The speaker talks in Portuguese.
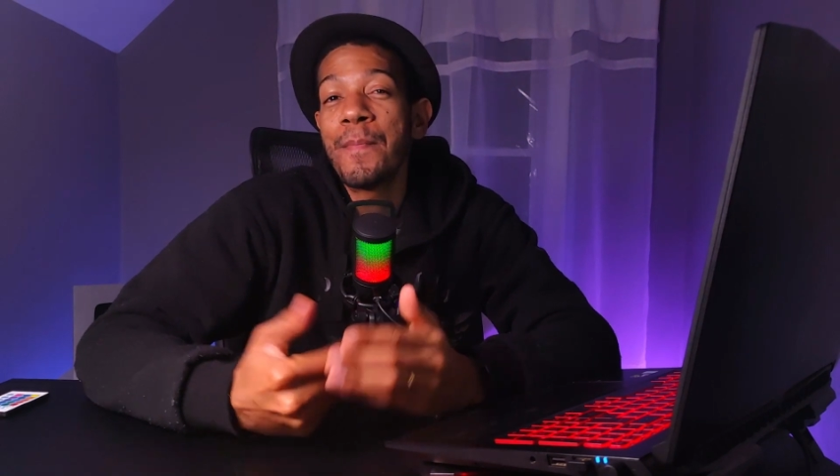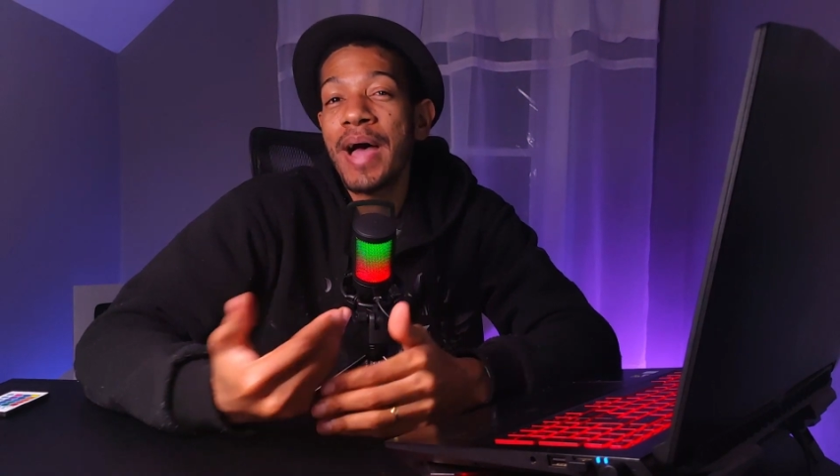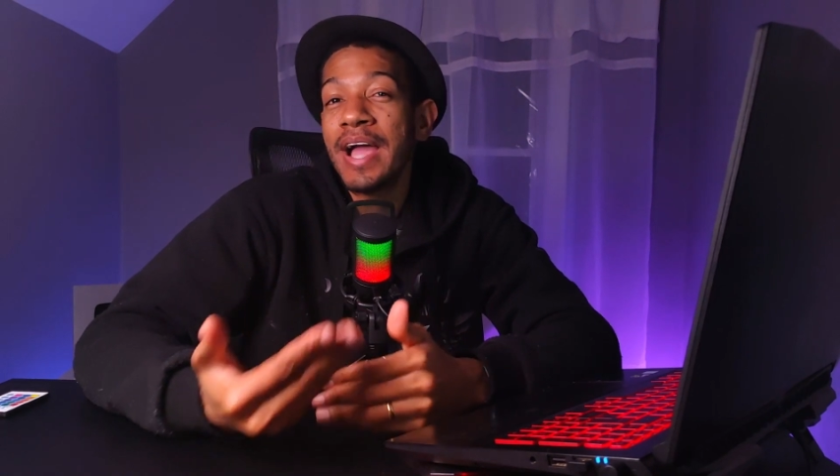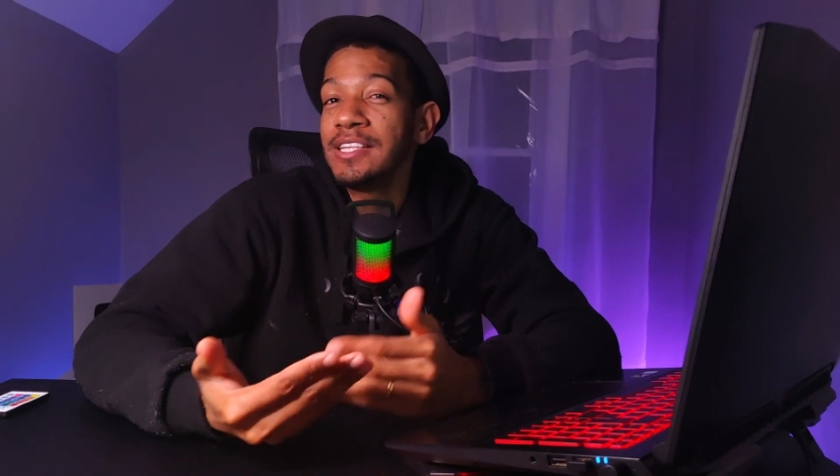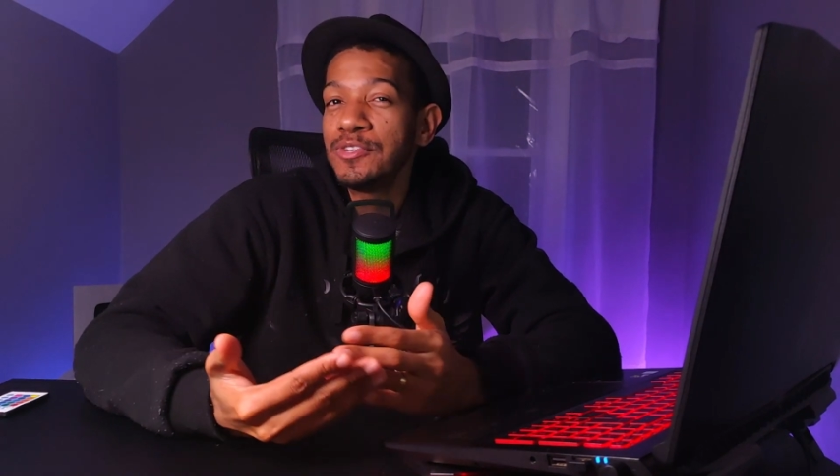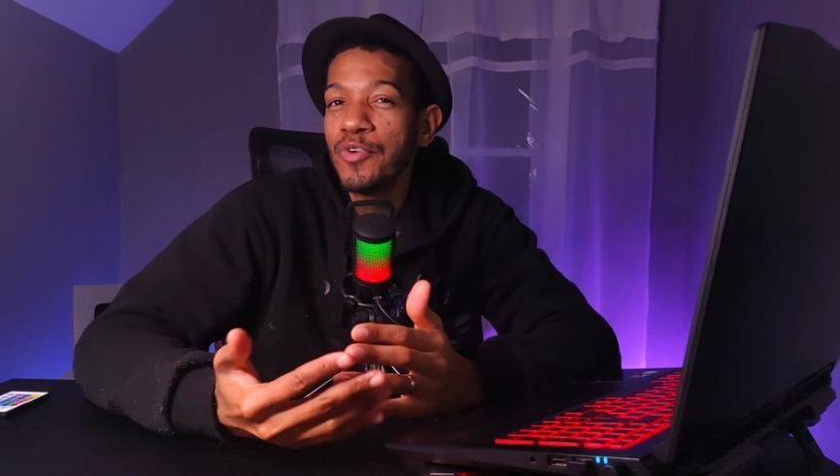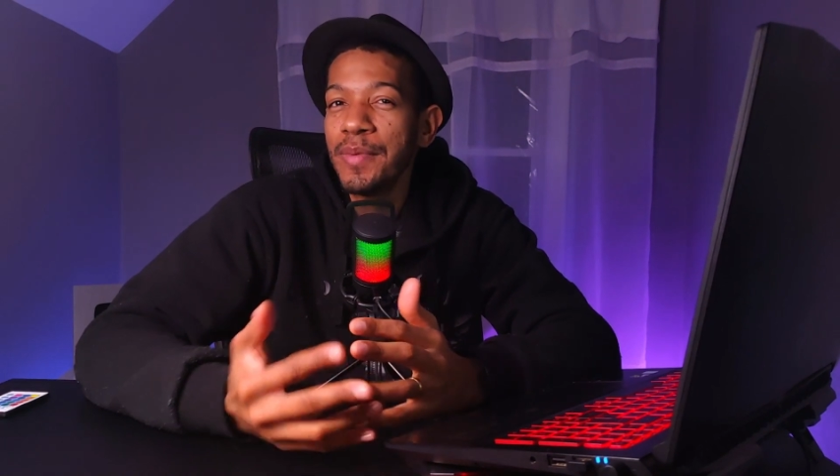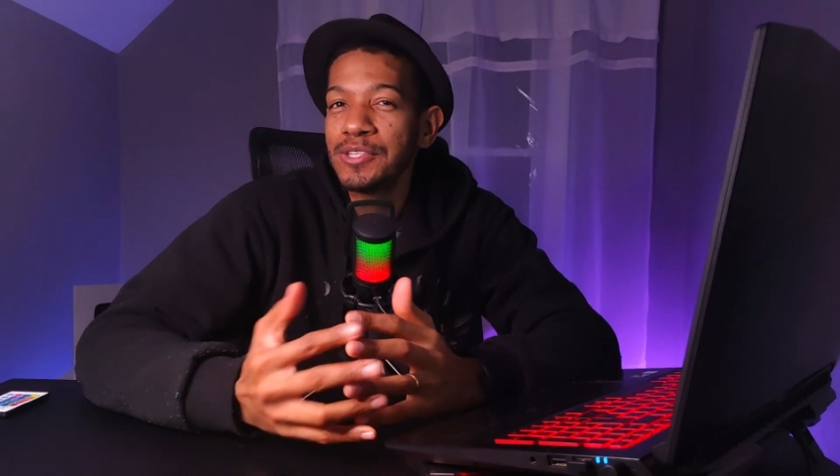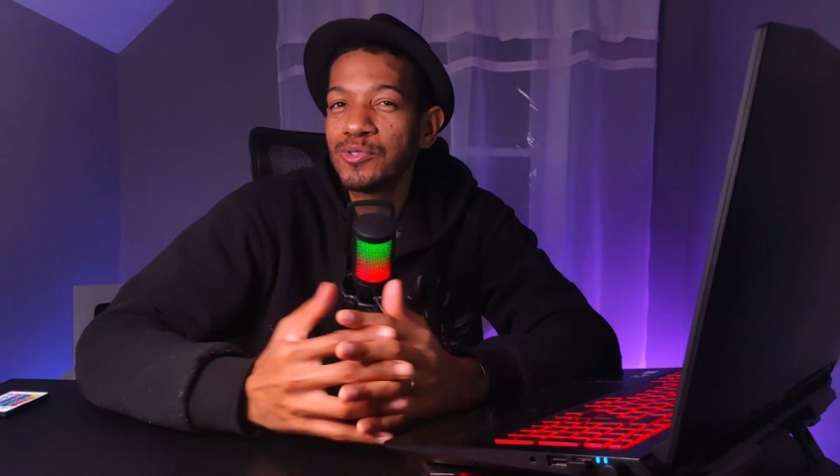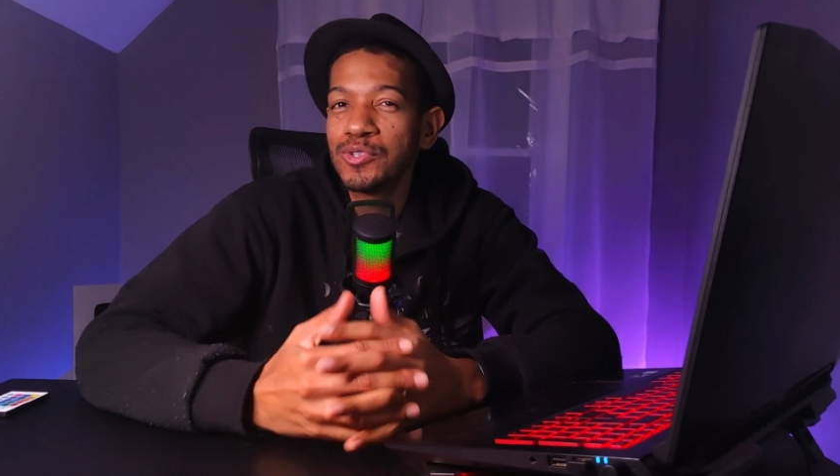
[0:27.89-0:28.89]
mais
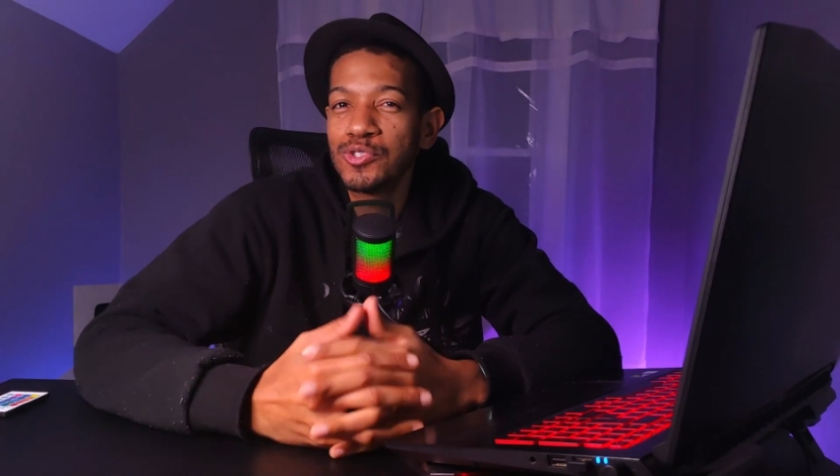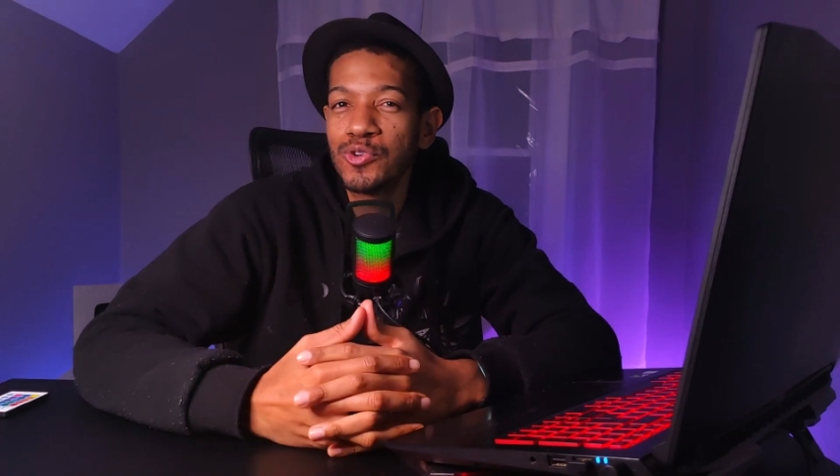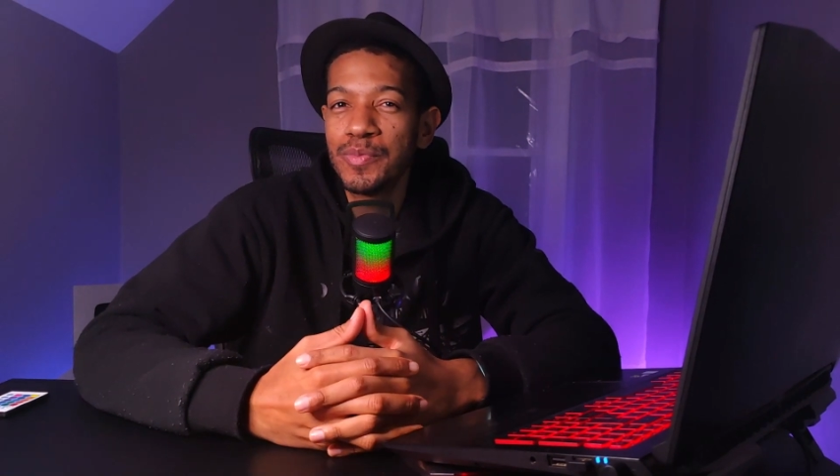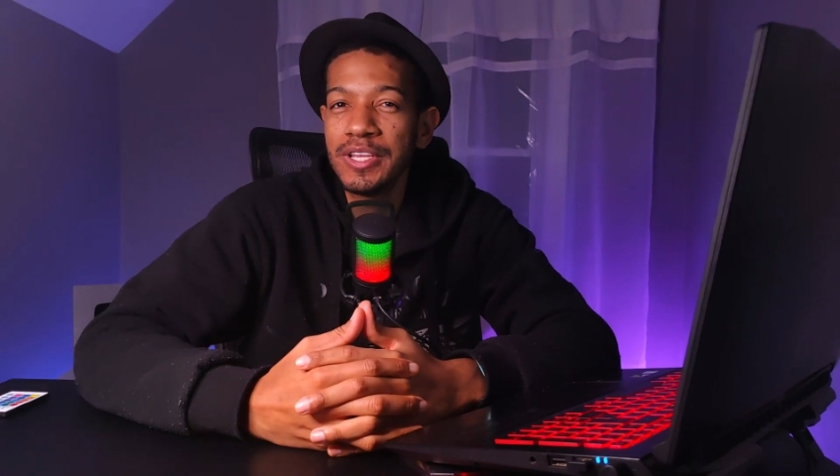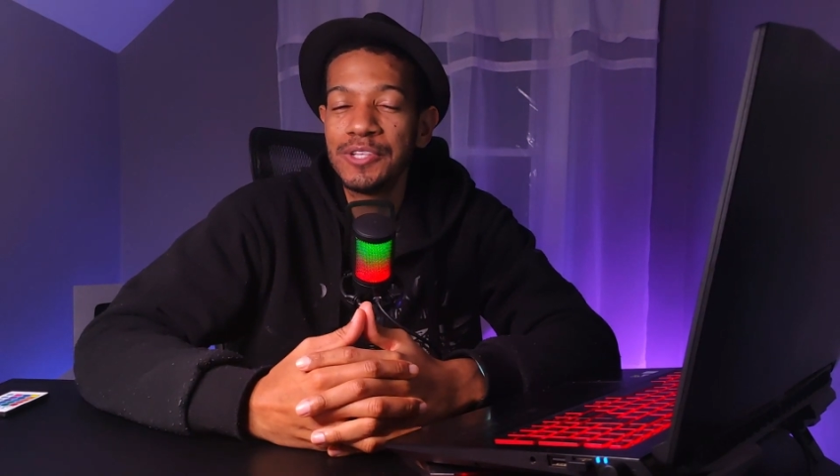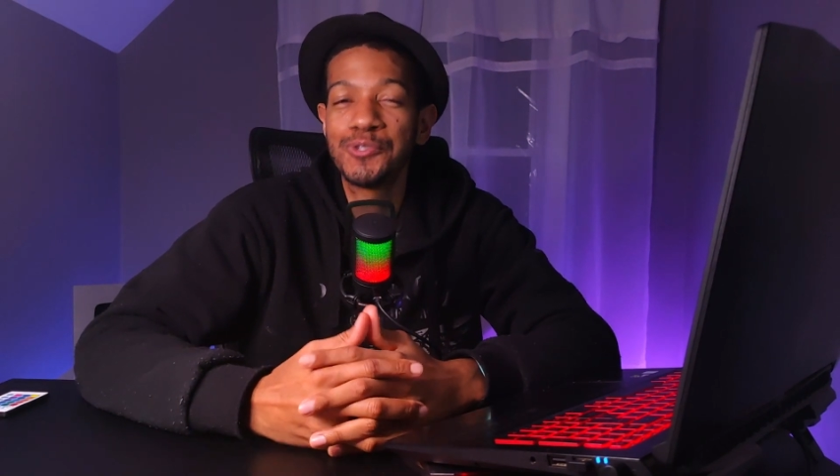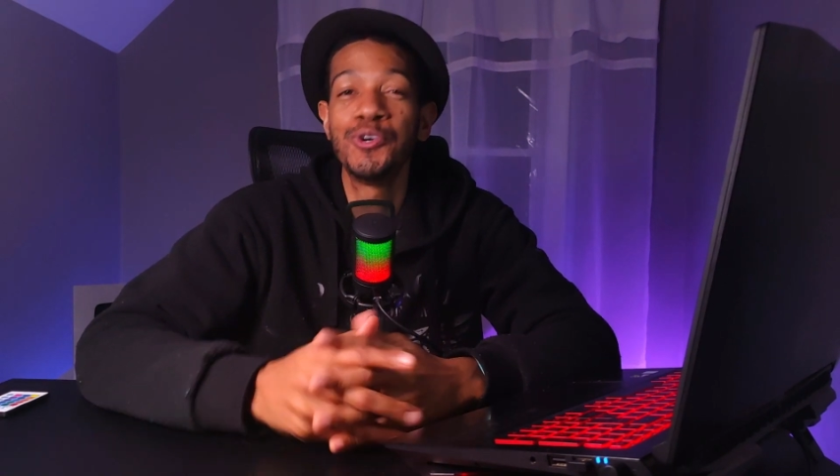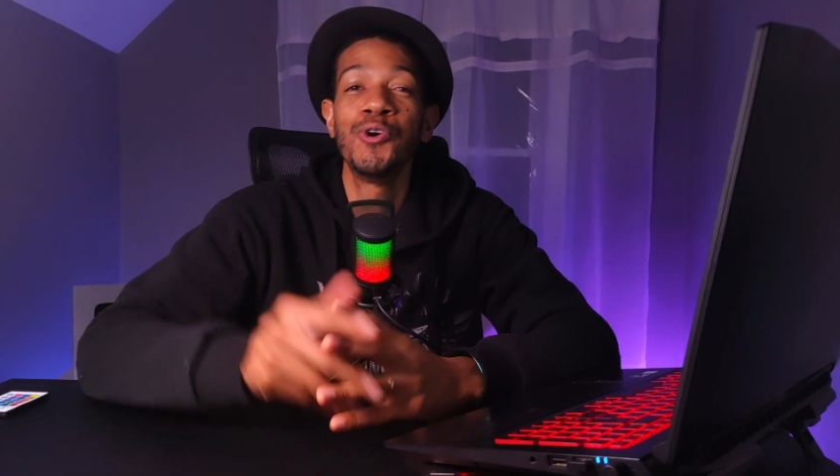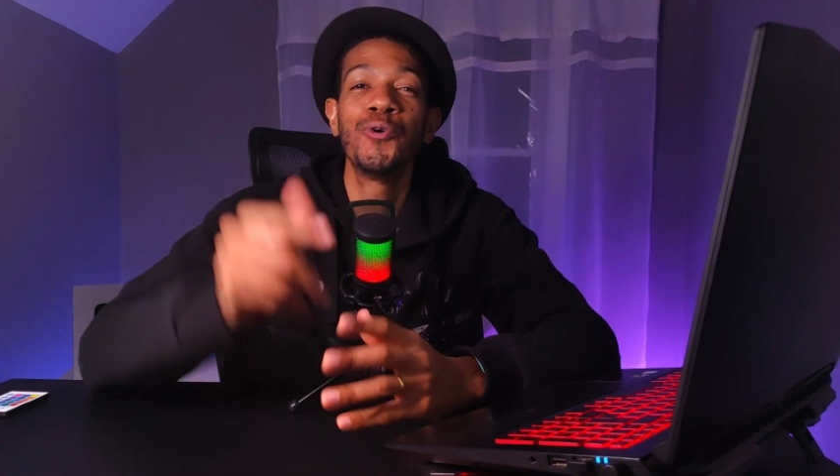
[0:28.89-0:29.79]
informações sobre isso,